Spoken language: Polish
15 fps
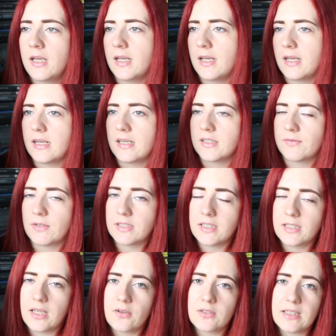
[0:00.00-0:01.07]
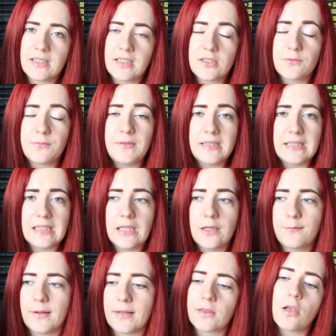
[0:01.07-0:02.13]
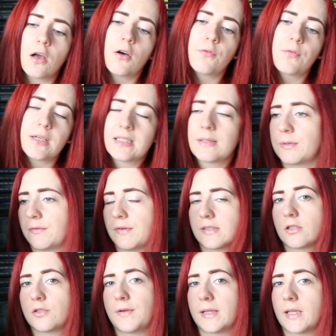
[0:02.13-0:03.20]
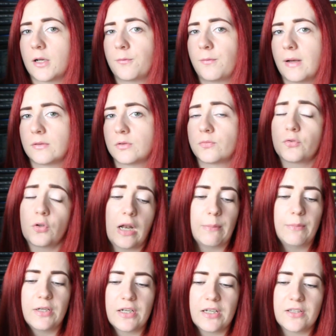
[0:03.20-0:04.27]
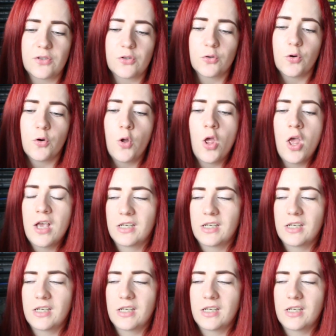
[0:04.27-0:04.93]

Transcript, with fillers: e, właśnie z tego zakresu fizyki kwantowej, zabiorę was do świata kwantów, do labiryntu,